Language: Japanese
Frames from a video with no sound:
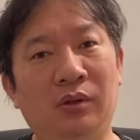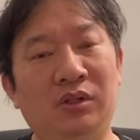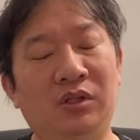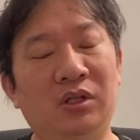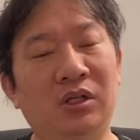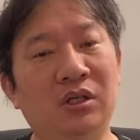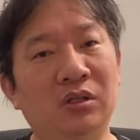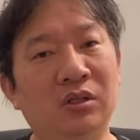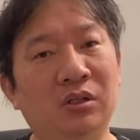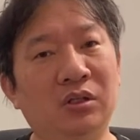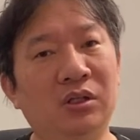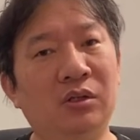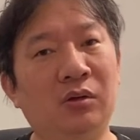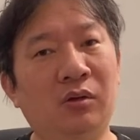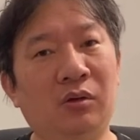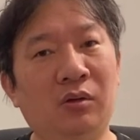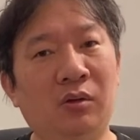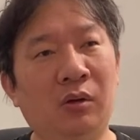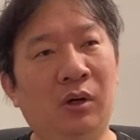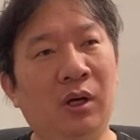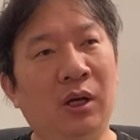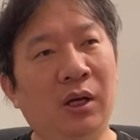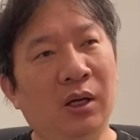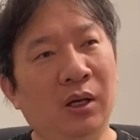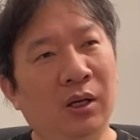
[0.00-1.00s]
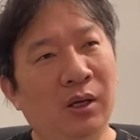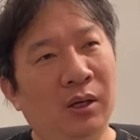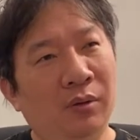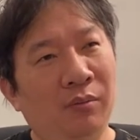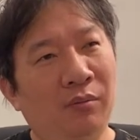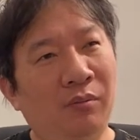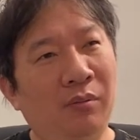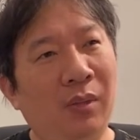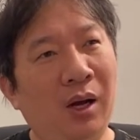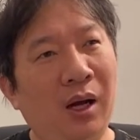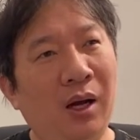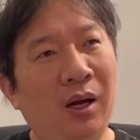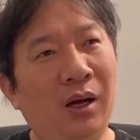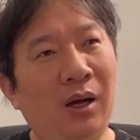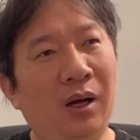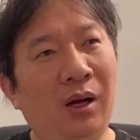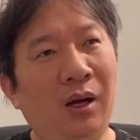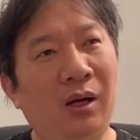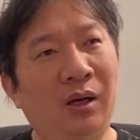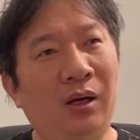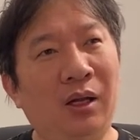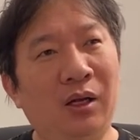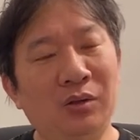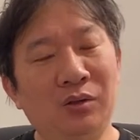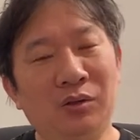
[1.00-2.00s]
一日の
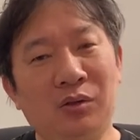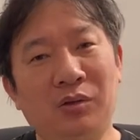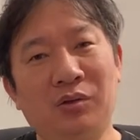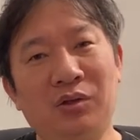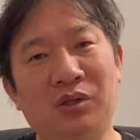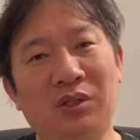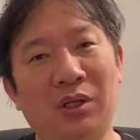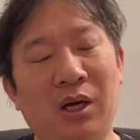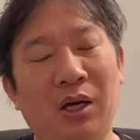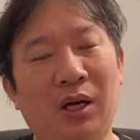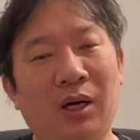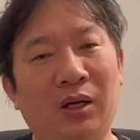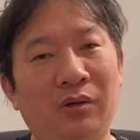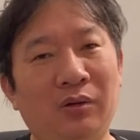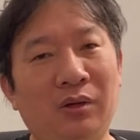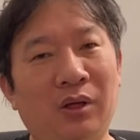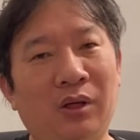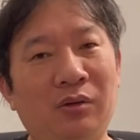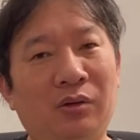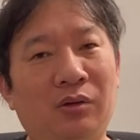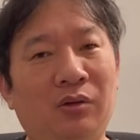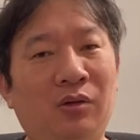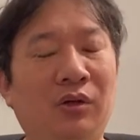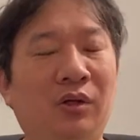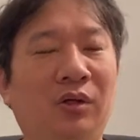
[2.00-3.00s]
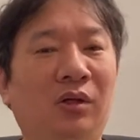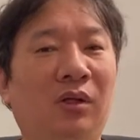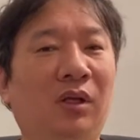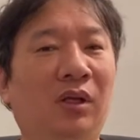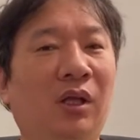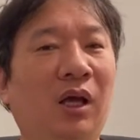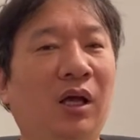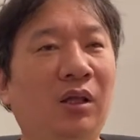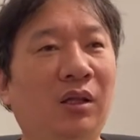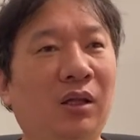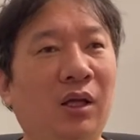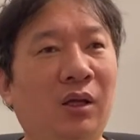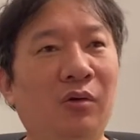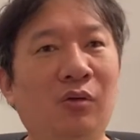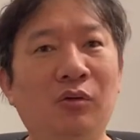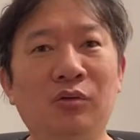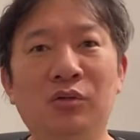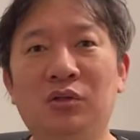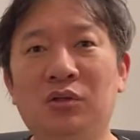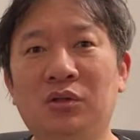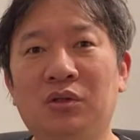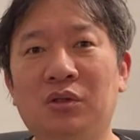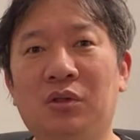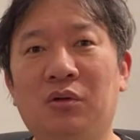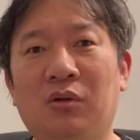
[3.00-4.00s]
まあ連続した歩ける距離って大体
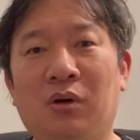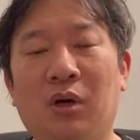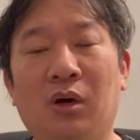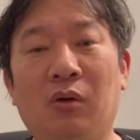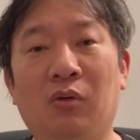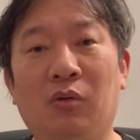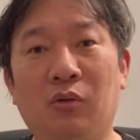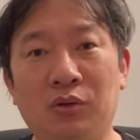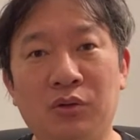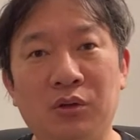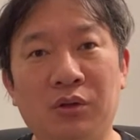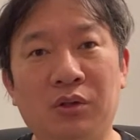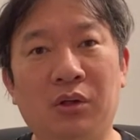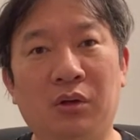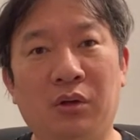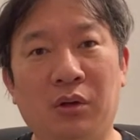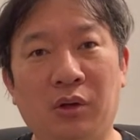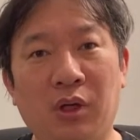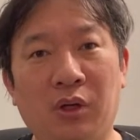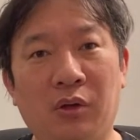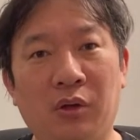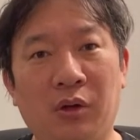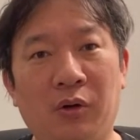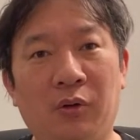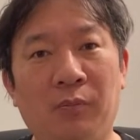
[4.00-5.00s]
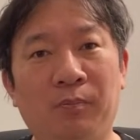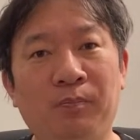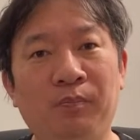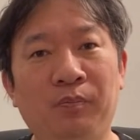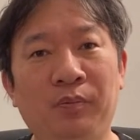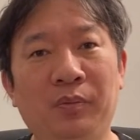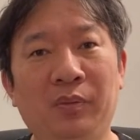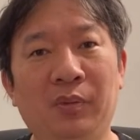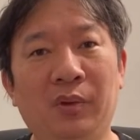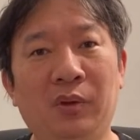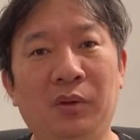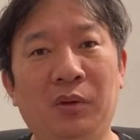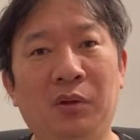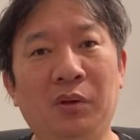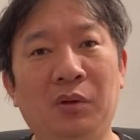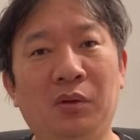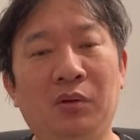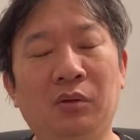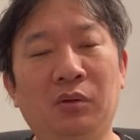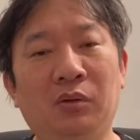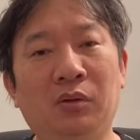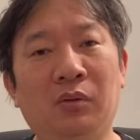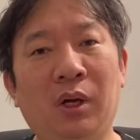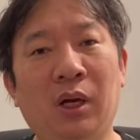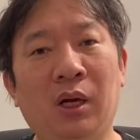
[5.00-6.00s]
40キロから50キロなのよ。っていう
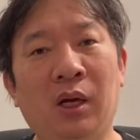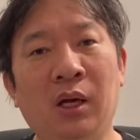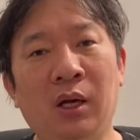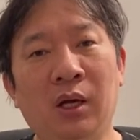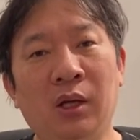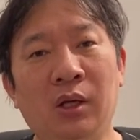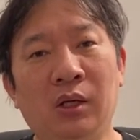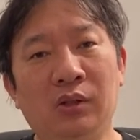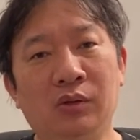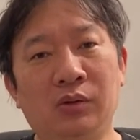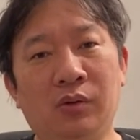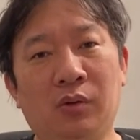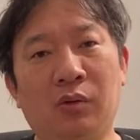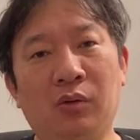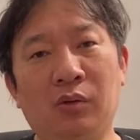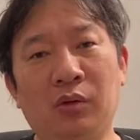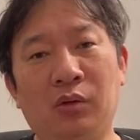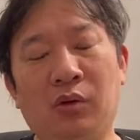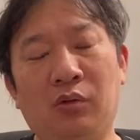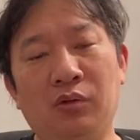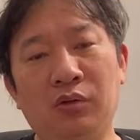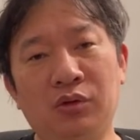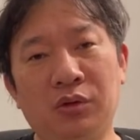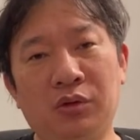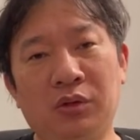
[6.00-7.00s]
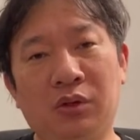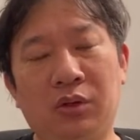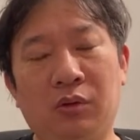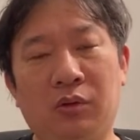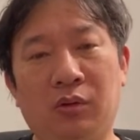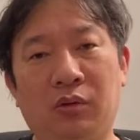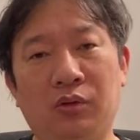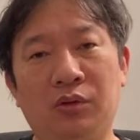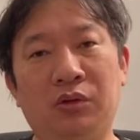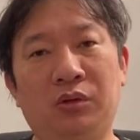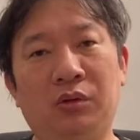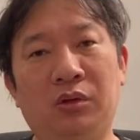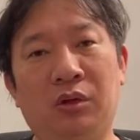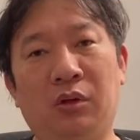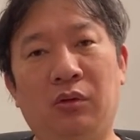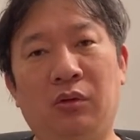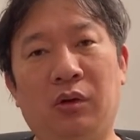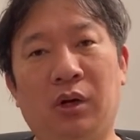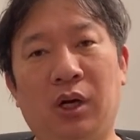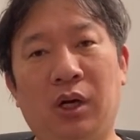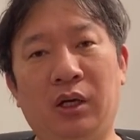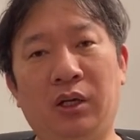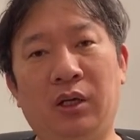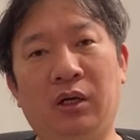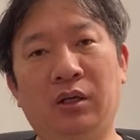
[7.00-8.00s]
ことはそこの40キロ50キロ
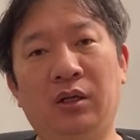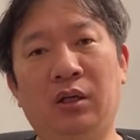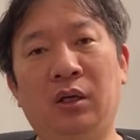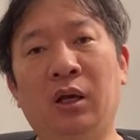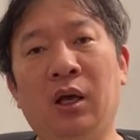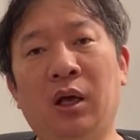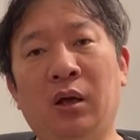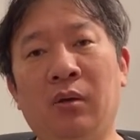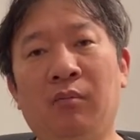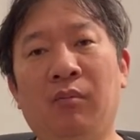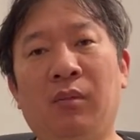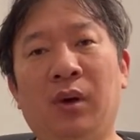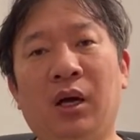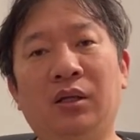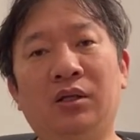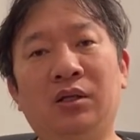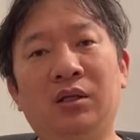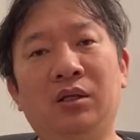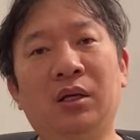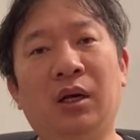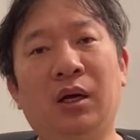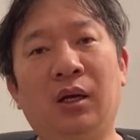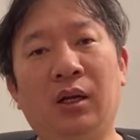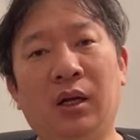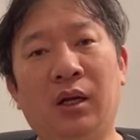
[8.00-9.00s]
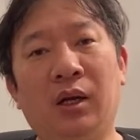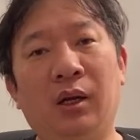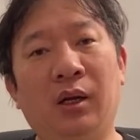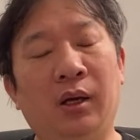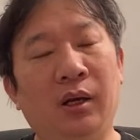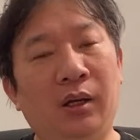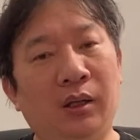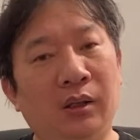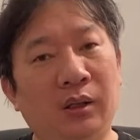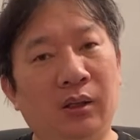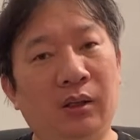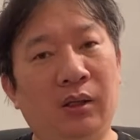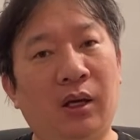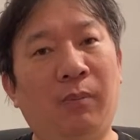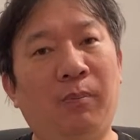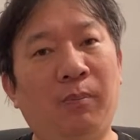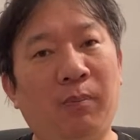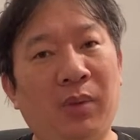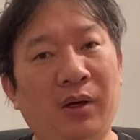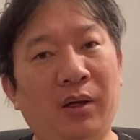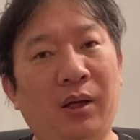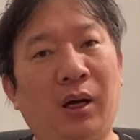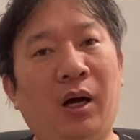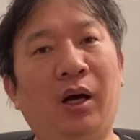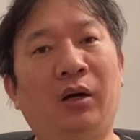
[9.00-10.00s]
の間に街がねやっ
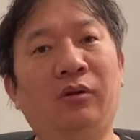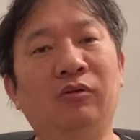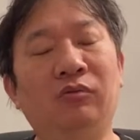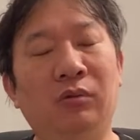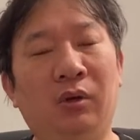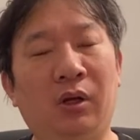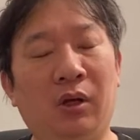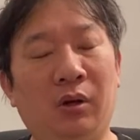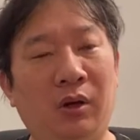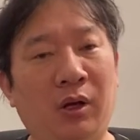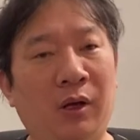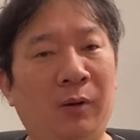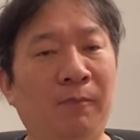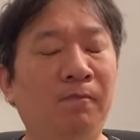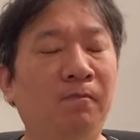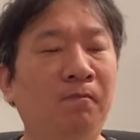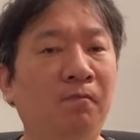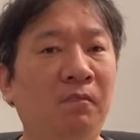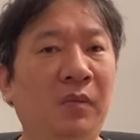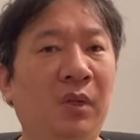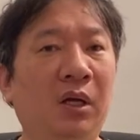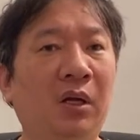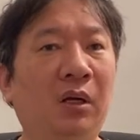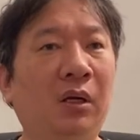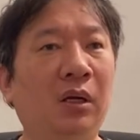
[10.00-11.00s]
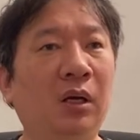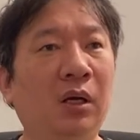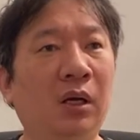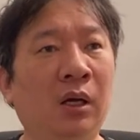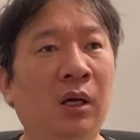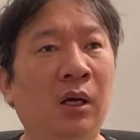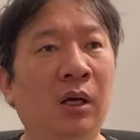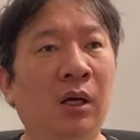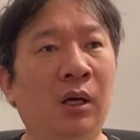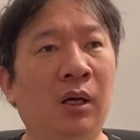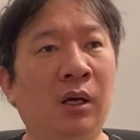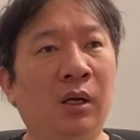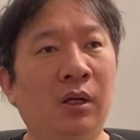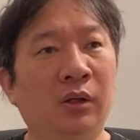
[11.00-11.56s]
ぱりあるんだよね。だから